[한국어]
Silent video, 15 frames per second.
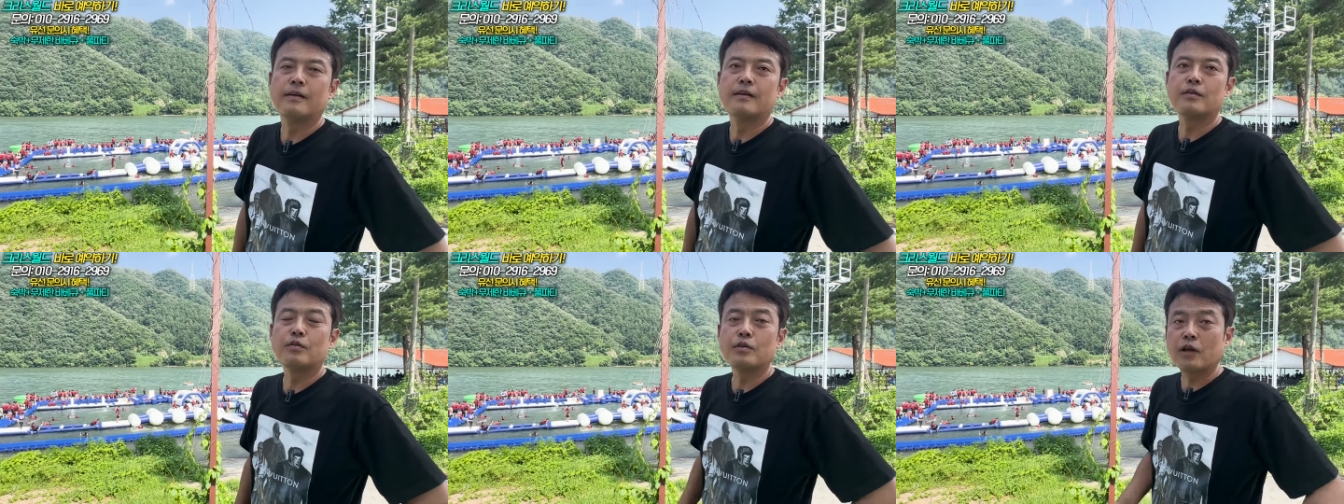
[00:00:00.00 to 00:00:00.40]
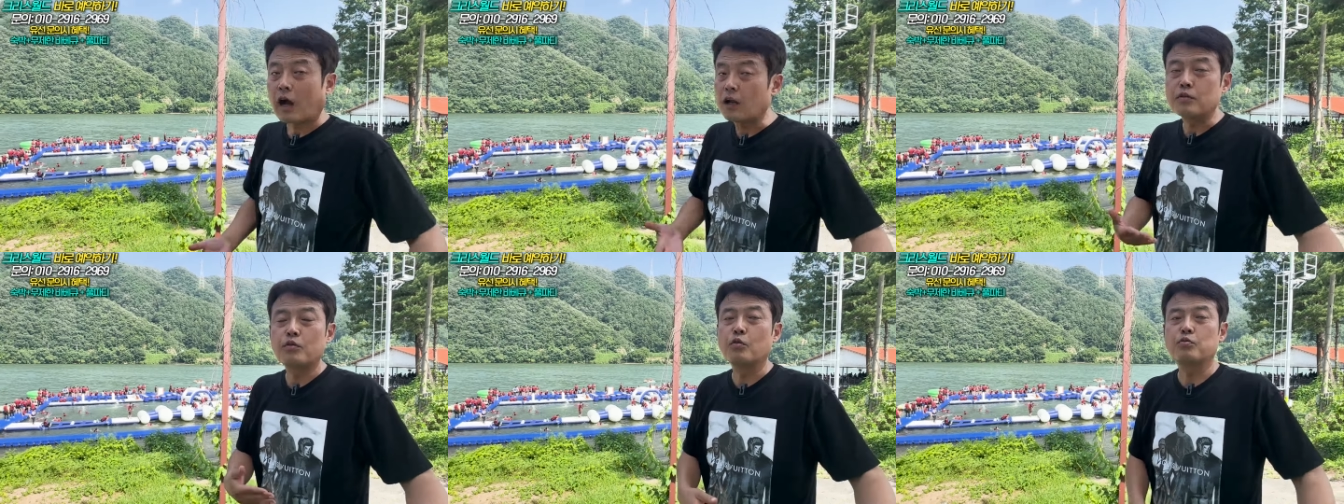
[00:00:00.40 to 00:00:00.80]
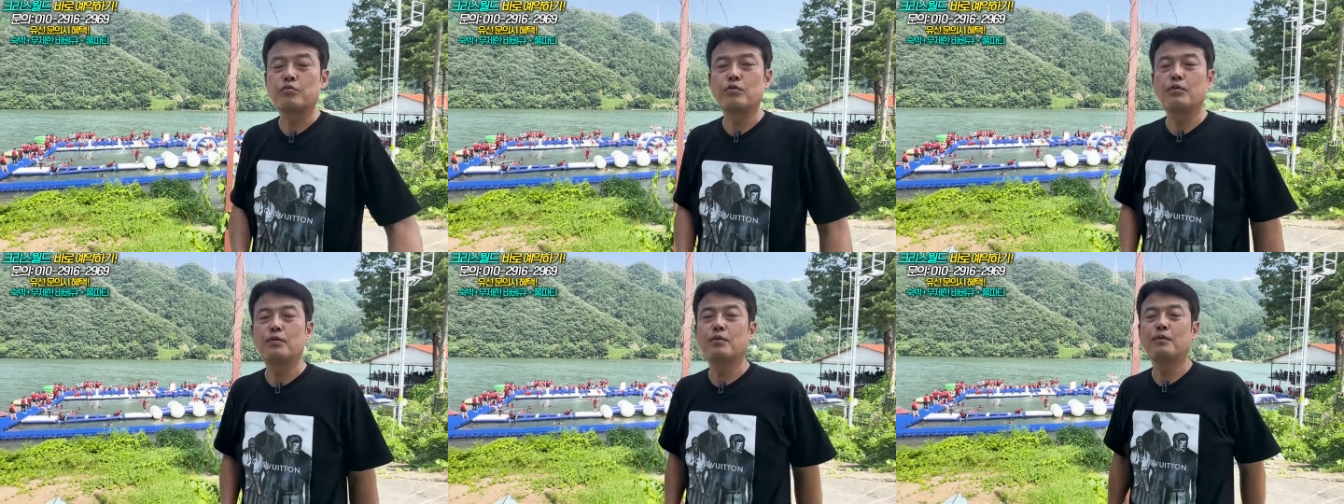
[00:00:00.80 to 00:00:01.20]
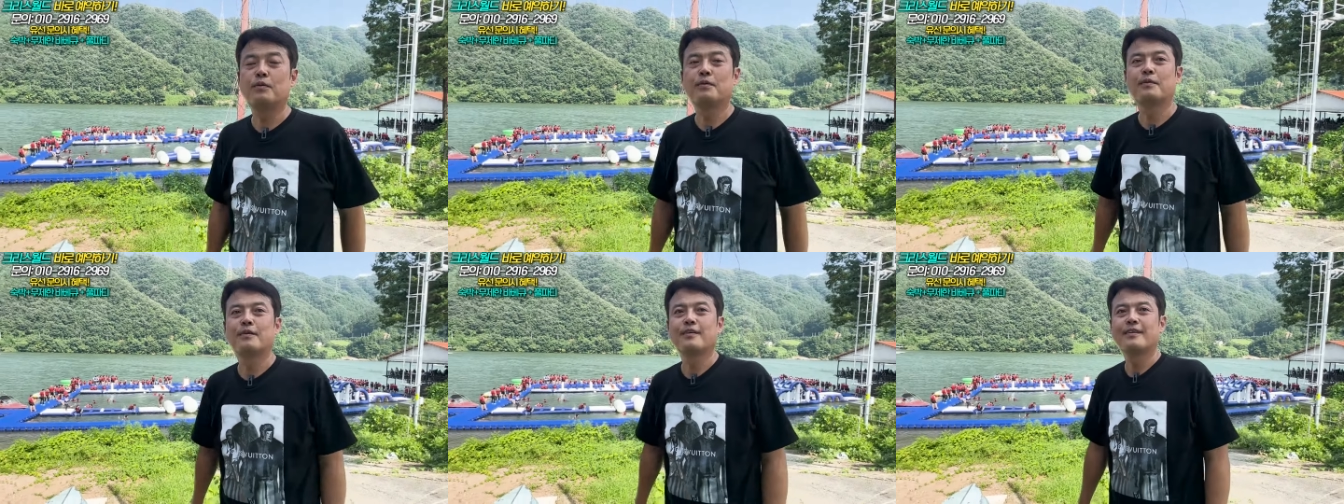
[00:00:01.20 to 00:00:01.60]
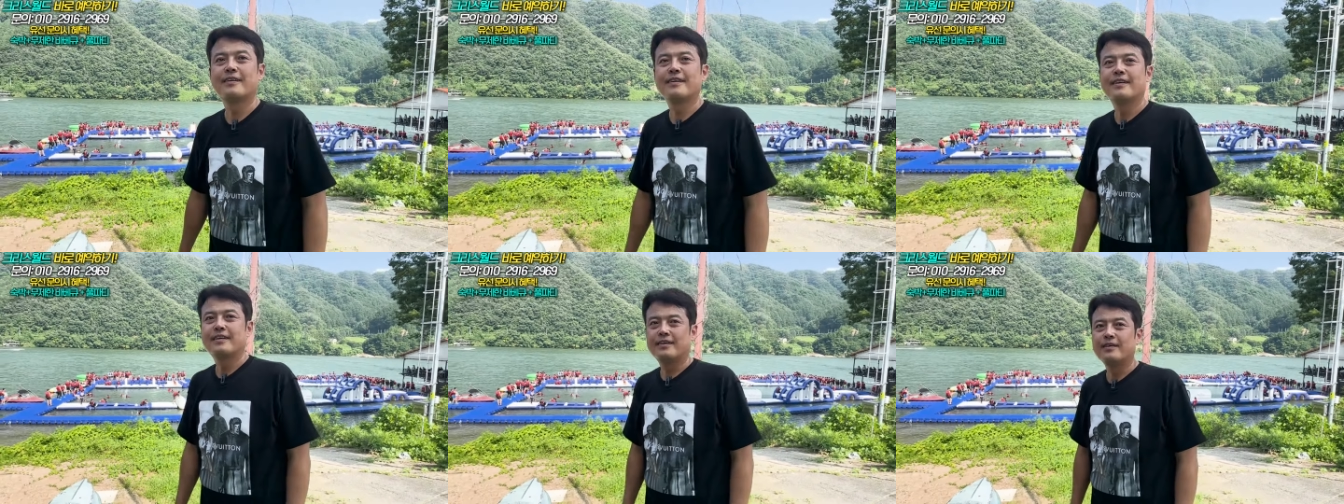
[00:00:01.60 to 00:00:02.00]
여기 갈 데 없어. 그쵸.
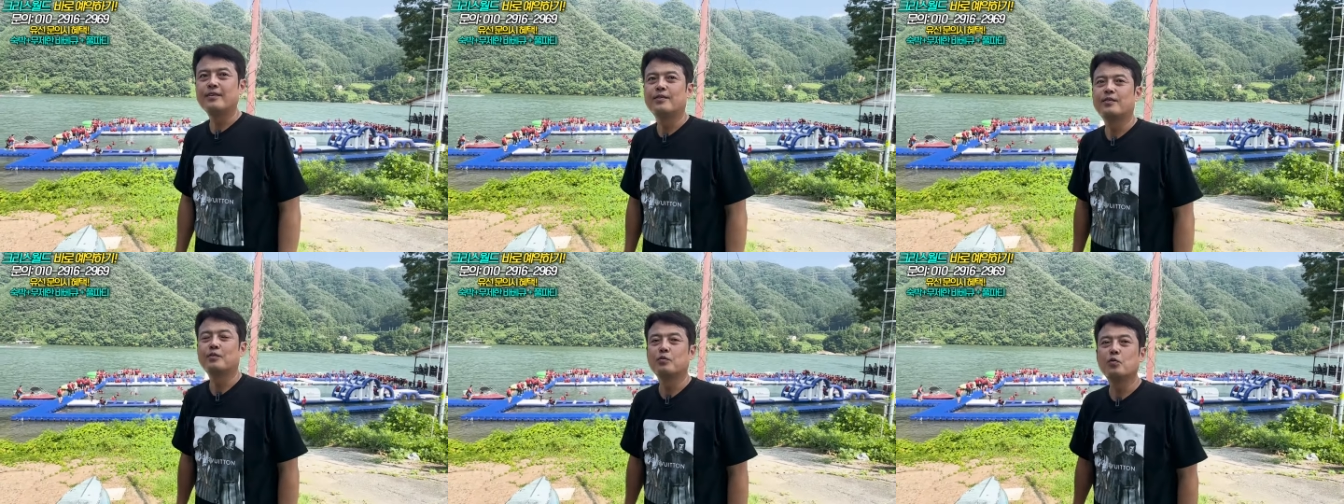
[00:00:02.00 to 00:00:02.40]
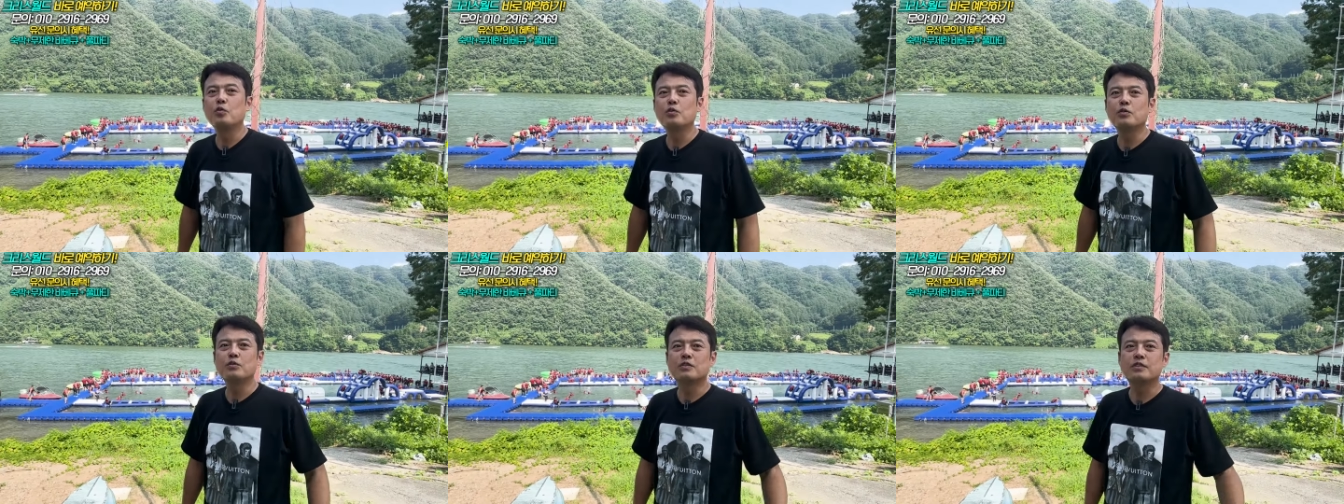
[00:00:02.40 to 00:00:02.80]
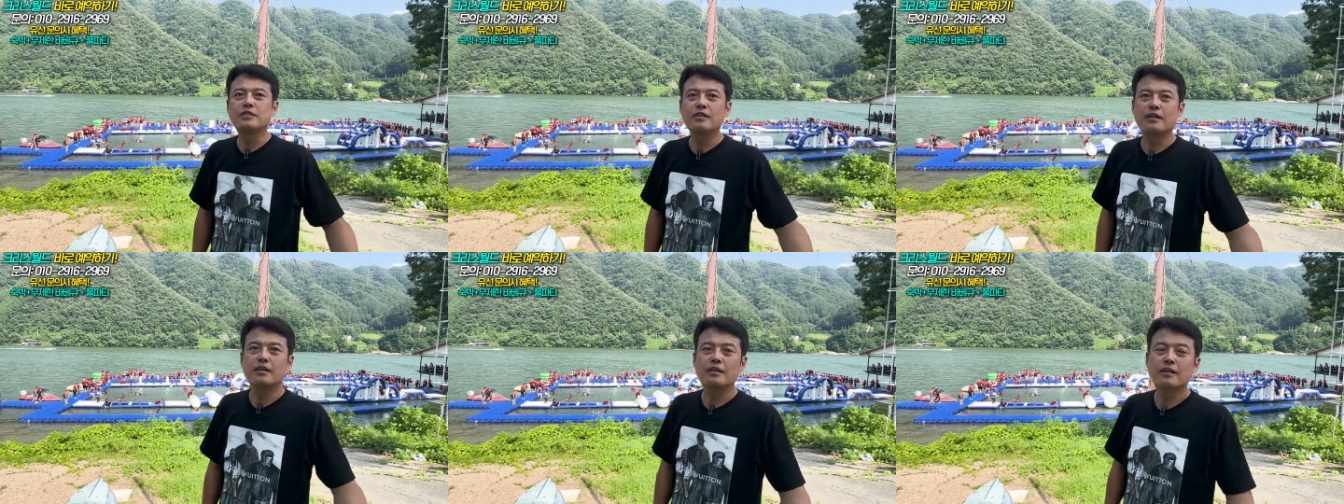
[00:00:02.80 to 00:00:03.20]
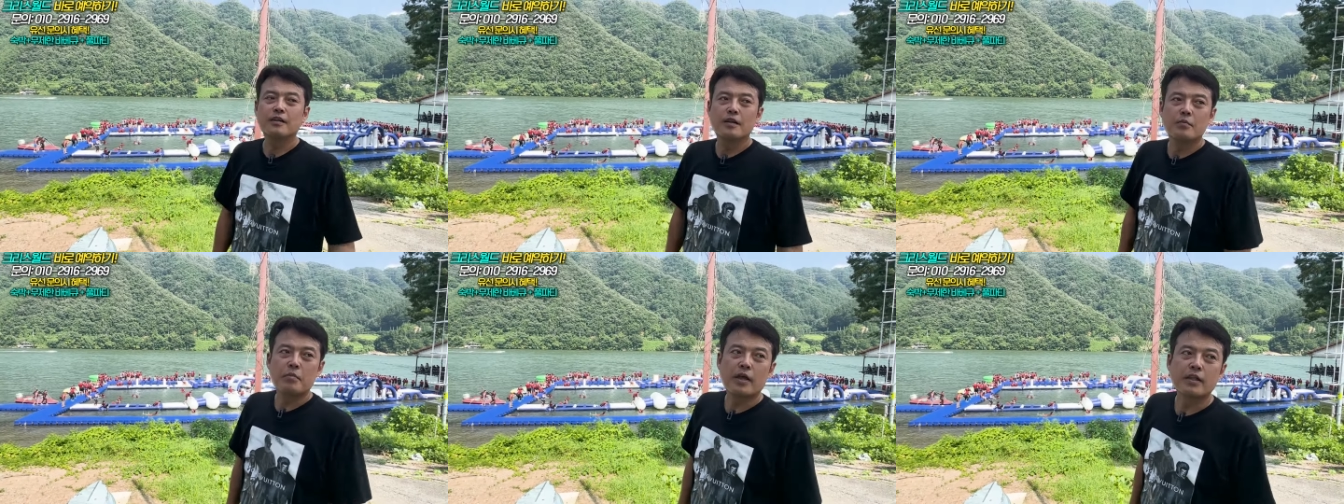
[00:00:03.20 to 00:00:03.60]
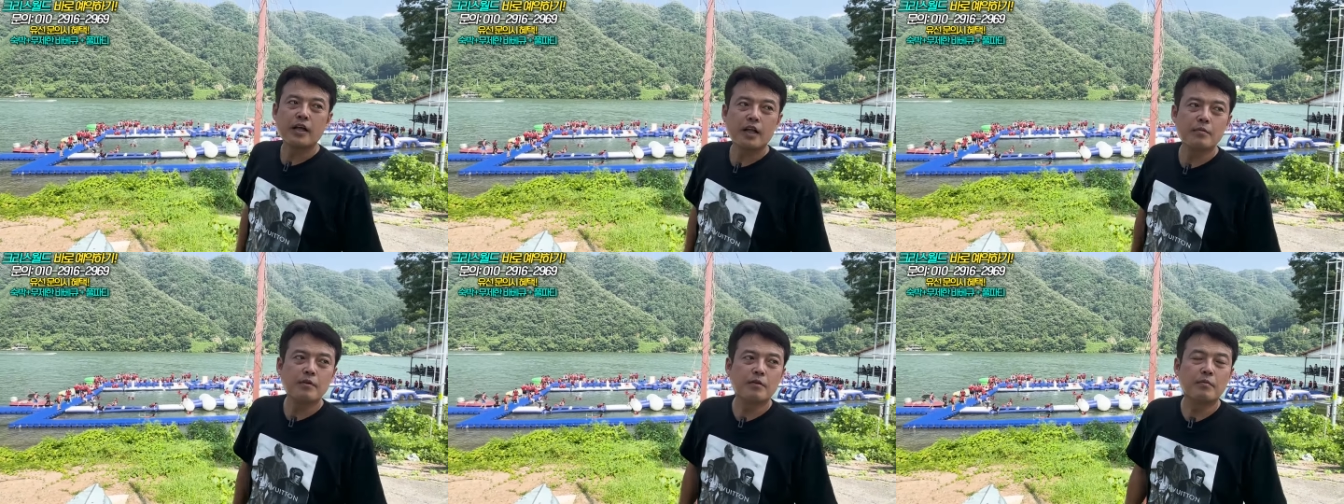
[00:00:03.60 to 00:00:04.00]
오히려 진짜
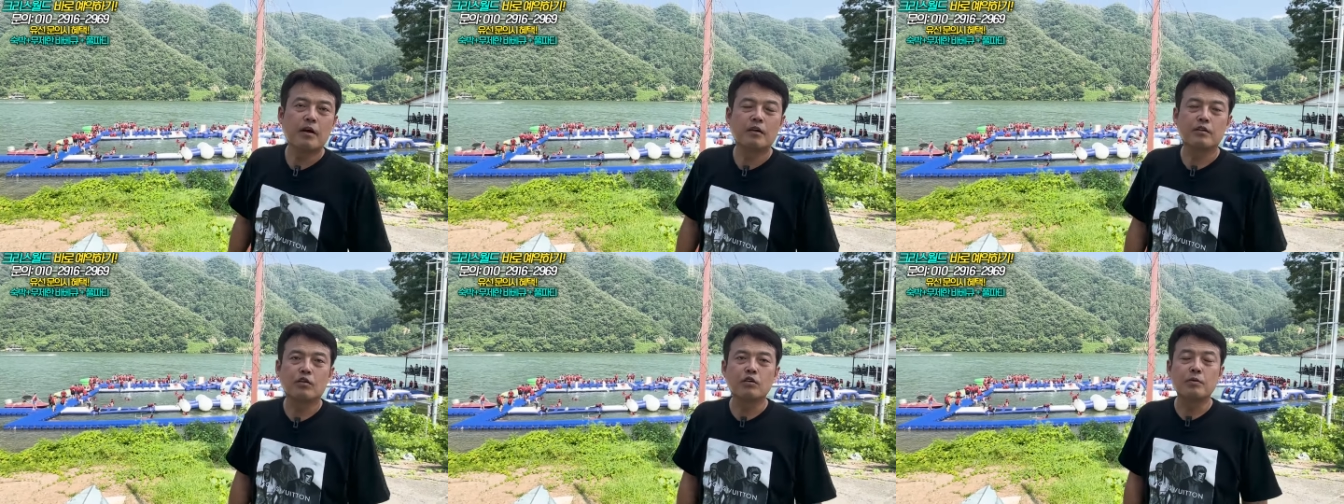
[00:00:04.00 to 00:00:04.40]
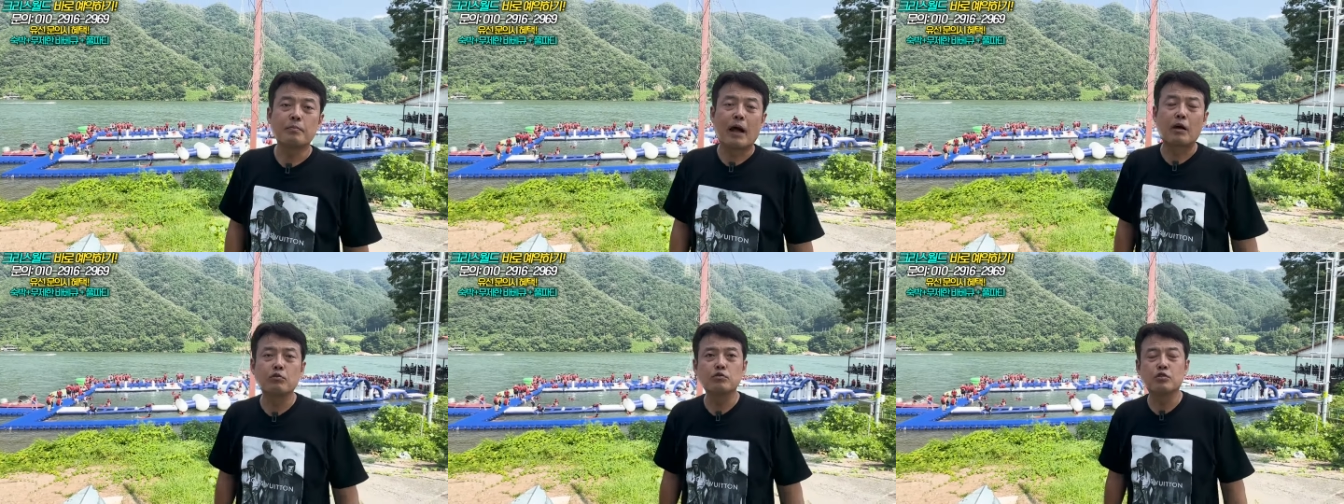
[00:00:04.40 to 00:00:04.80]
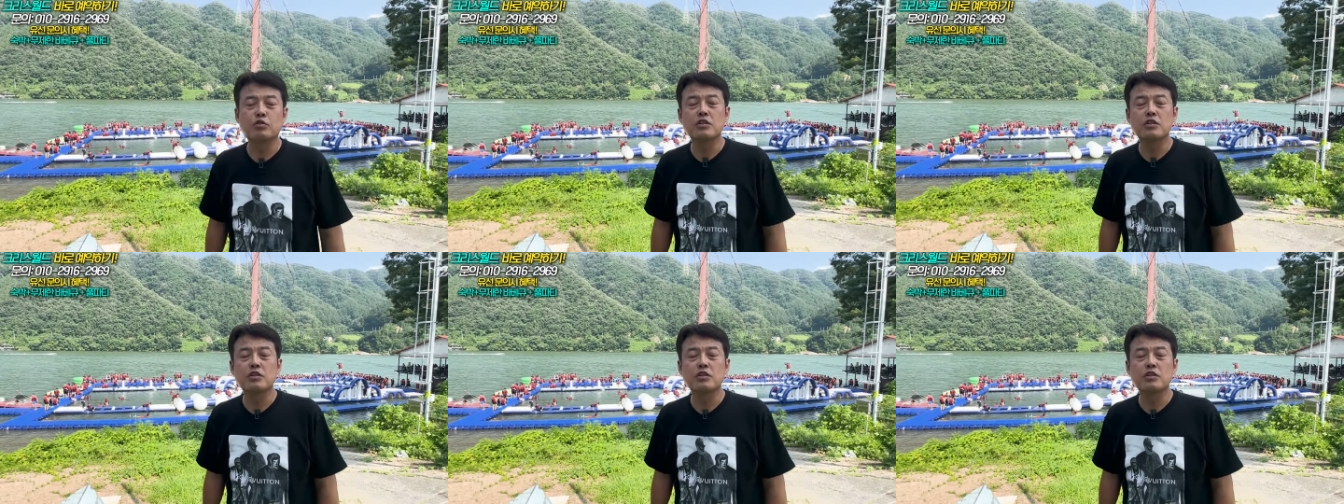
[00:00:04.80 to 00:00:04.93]
배달비 막 여기 15,000원,